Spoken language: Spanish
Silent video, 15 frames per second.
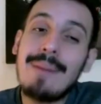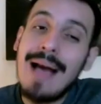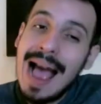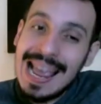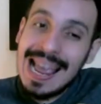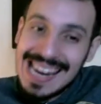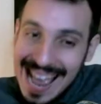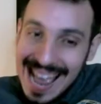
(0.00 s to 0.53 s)

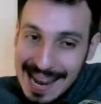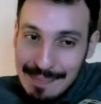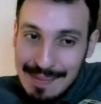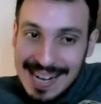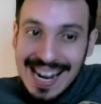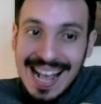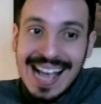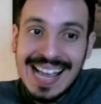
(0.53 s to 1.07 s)
Ahí hay,
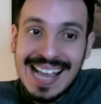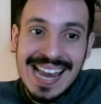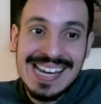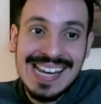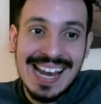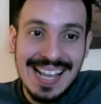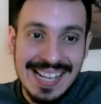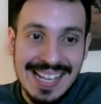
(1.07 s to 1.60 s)
mira, ahí hay
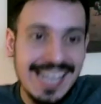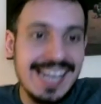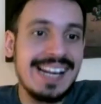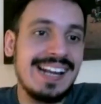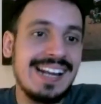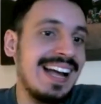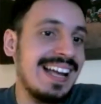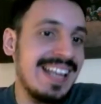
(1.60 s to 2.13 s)
ñere
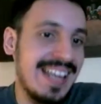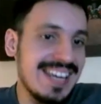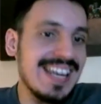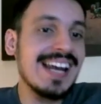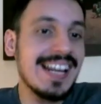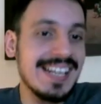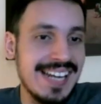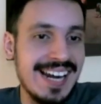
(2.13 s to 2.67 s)
ñere.
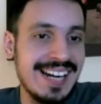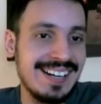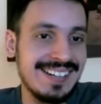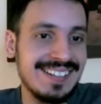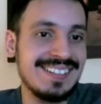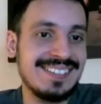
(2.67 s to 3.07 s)
eso, se, No,